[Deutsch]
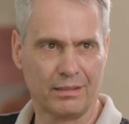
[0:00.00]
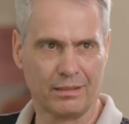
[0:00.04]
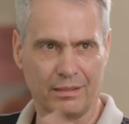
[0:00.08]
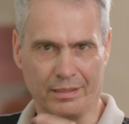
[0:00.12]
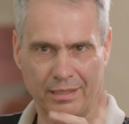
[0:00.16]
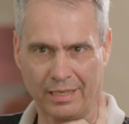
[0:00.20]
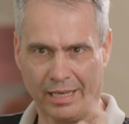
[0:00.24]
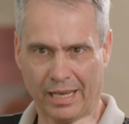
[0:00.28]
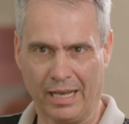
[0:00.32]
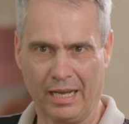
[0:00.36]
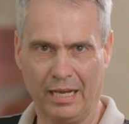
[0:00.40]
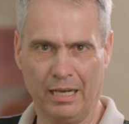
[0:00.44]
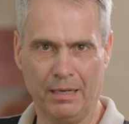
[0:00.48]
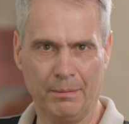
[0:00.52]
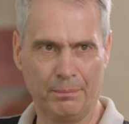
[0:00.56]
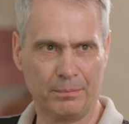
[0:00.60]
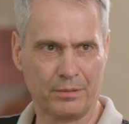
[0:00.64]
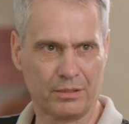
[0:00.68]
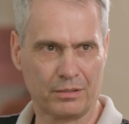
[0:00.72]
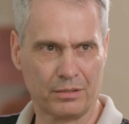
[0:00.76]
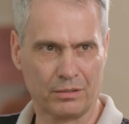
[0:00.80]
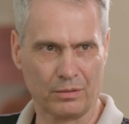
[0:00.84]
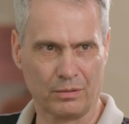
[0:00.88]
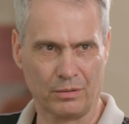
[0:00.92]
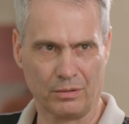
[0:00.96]

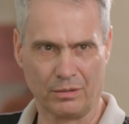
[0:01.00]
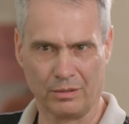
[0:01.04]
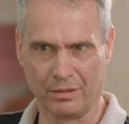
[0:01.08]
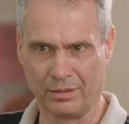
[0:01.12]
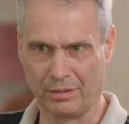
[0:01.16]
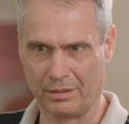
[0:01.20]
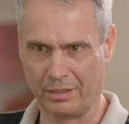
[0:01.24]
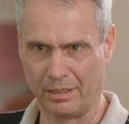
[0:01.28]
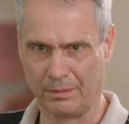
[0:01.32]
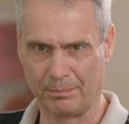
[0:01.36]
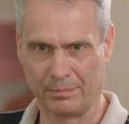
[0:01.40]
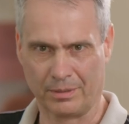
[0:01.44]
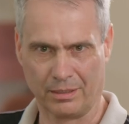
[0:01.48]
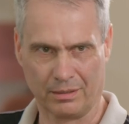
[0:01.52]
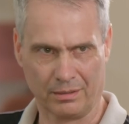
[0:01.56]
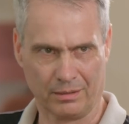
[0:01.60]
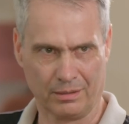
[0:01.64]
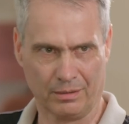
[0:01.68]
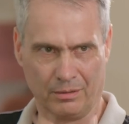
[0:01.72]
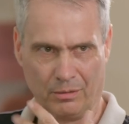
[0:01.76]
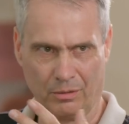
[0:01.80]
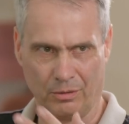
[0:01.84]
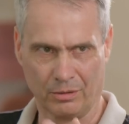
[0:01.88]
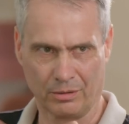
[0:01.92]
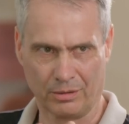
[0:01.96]
geerbt und habe dann die
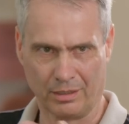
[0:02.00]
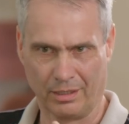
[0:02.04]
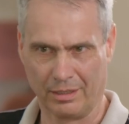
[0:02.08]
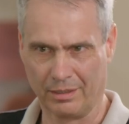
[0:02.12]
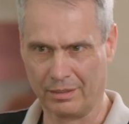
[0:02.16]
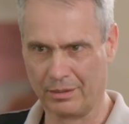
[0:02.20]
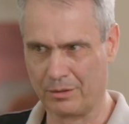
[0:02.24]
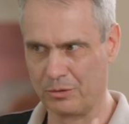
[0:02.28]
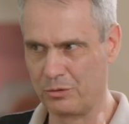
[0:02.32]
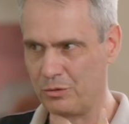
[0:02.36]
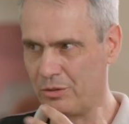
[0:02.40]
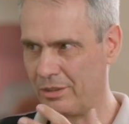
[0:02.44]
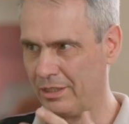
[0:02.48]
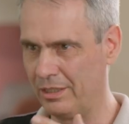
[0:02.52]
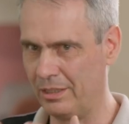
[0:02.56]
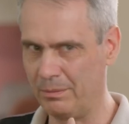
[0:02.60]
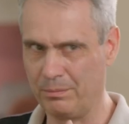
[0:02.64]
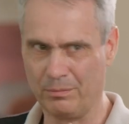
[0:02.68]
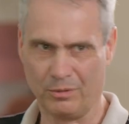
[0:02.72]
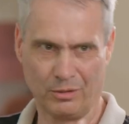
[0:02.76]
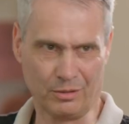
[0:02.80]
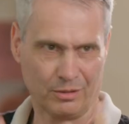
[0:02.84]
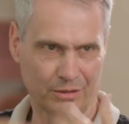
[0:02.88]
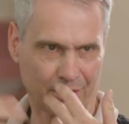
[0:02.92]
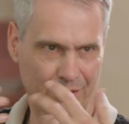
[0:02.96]
Leute angeschrieben
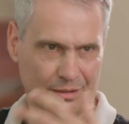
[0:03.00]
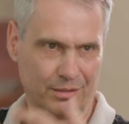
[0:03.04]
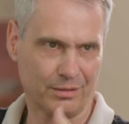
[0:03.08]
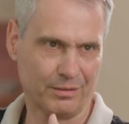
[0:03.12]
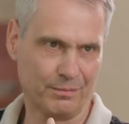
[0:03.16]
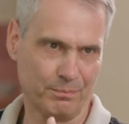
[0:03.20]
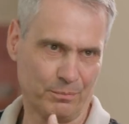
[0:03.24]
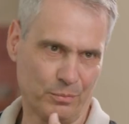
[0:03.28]
und